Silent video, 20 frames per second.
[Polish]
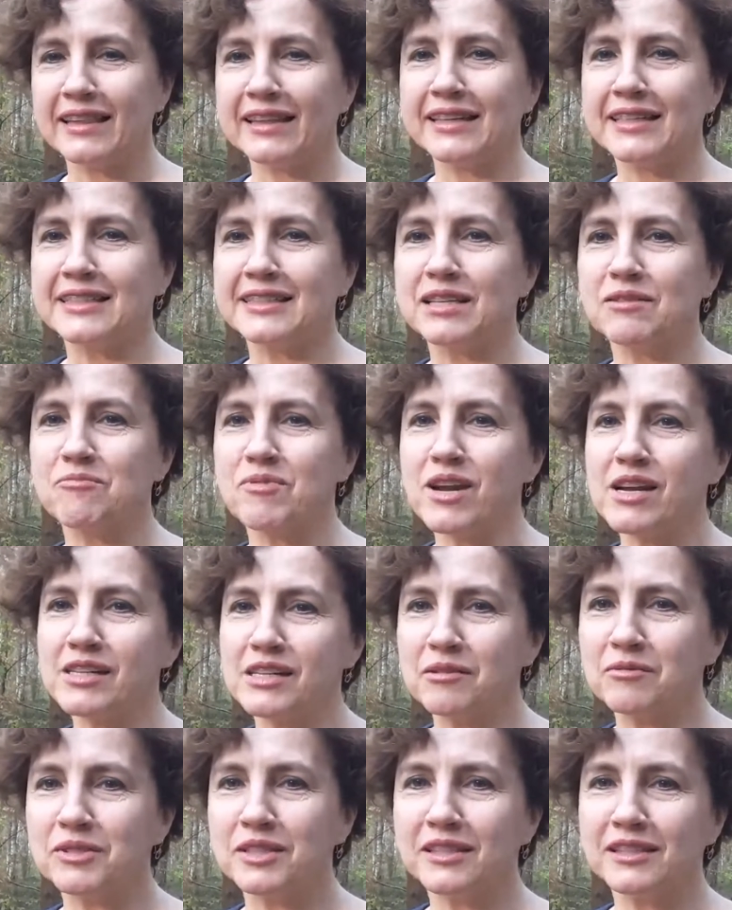Także
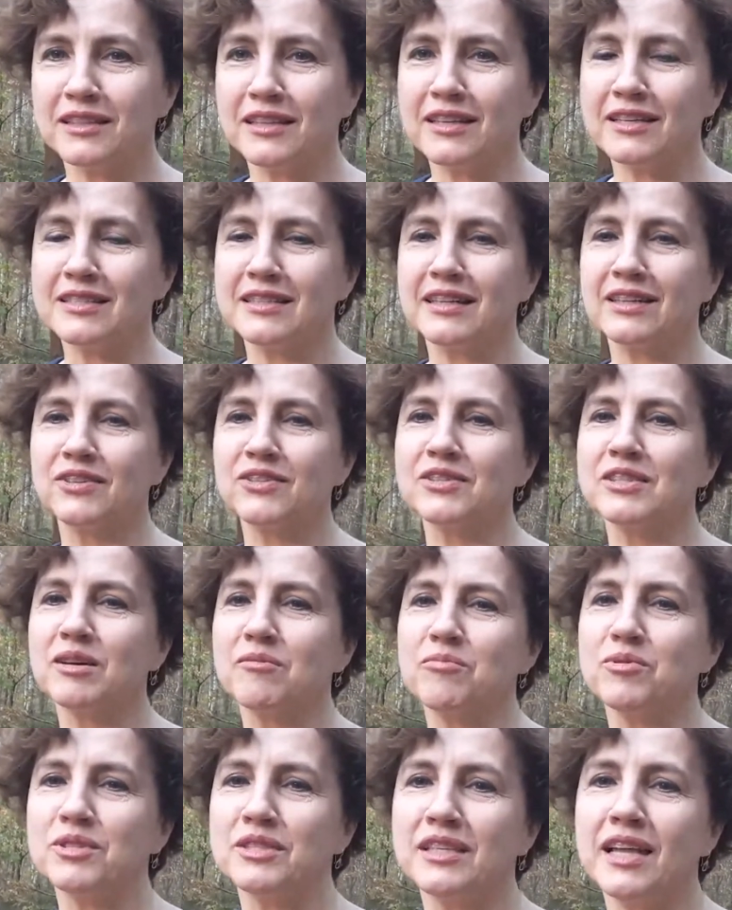zapraszam serdecznie do
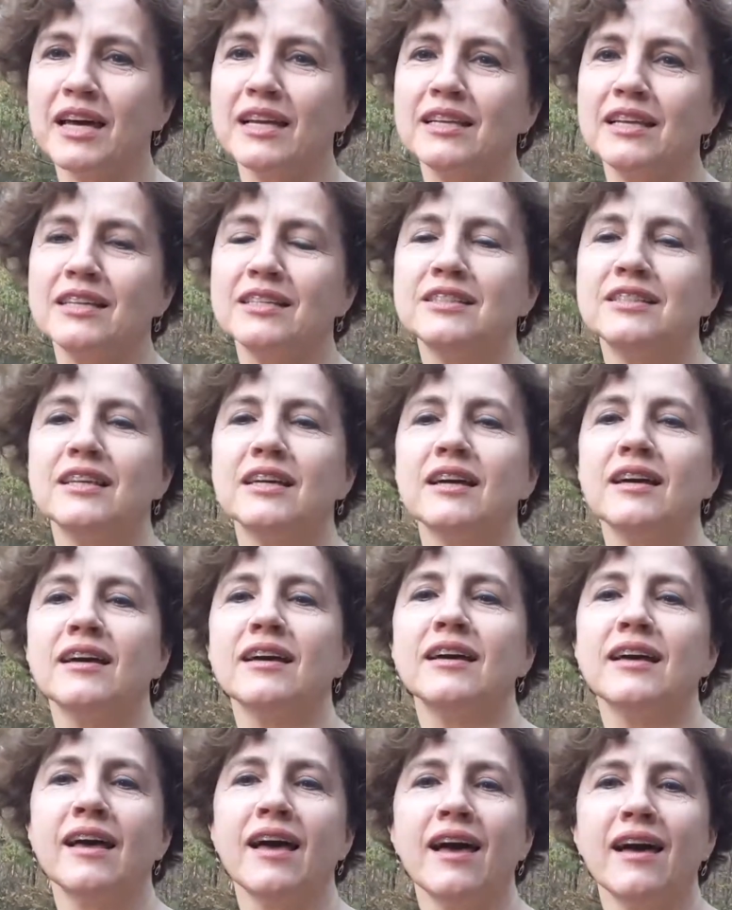zapoznania
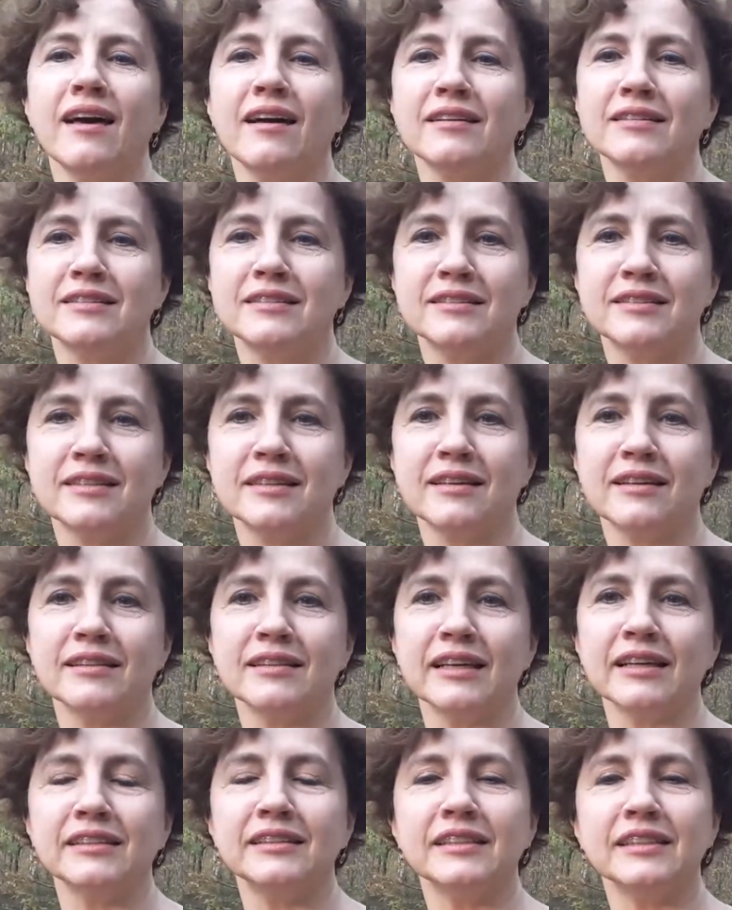się
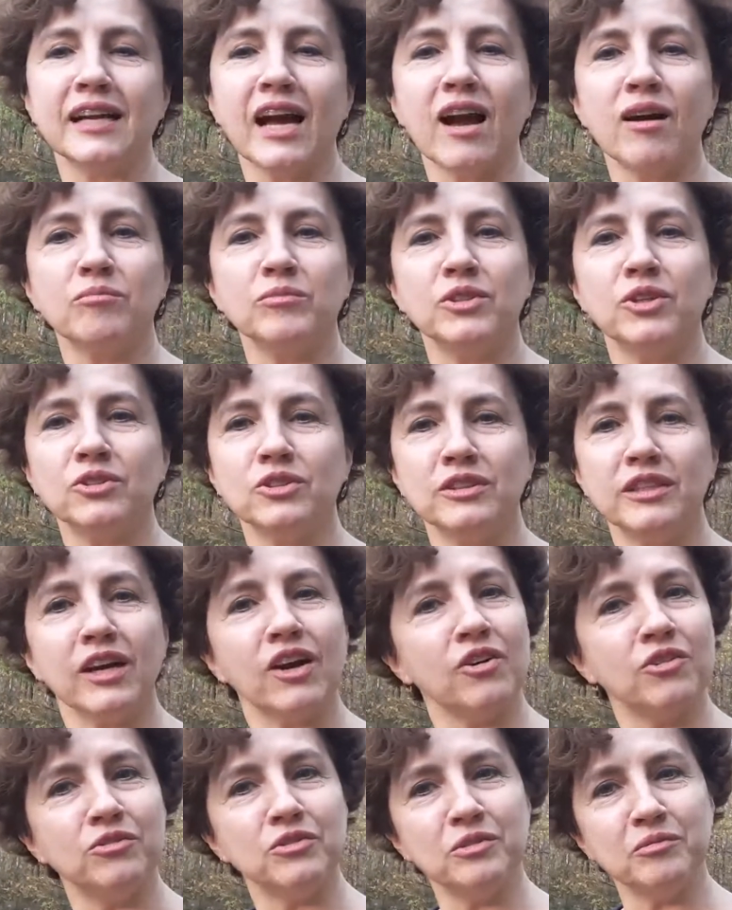z technikami
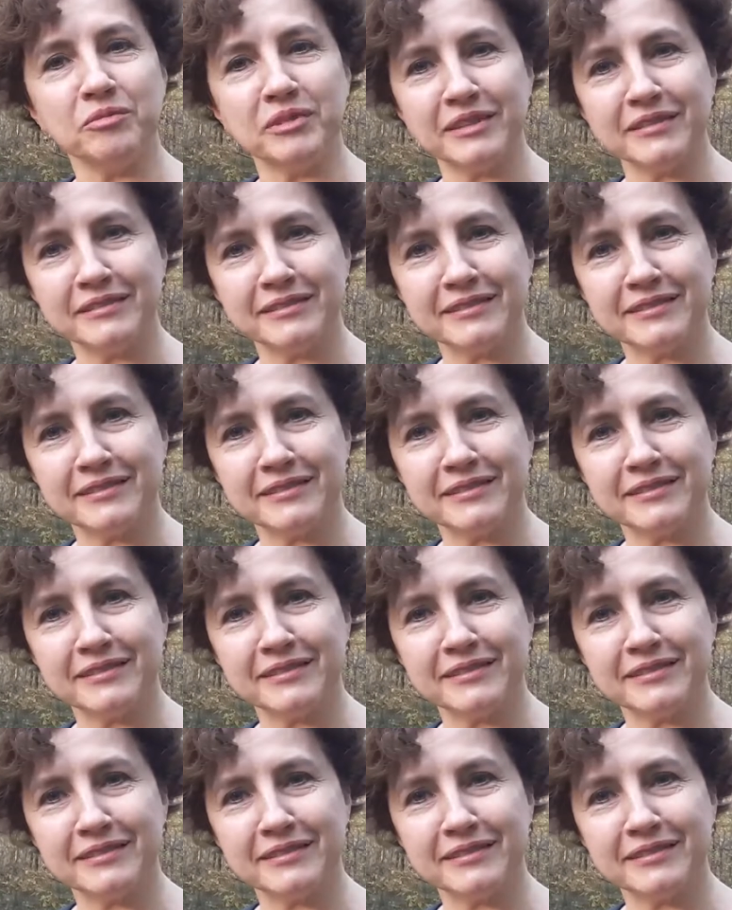oddechowymi.